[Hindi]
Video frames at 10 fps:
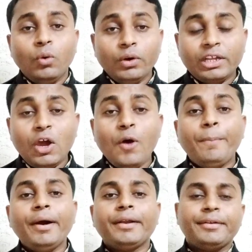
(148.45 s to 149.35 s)
उनके
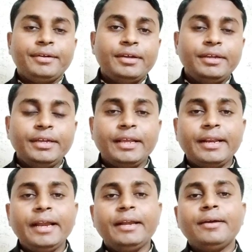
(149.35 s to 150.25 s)
ऊपर ये
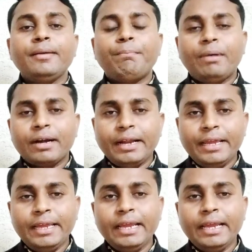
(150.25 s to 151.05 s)
रेड पड़ रही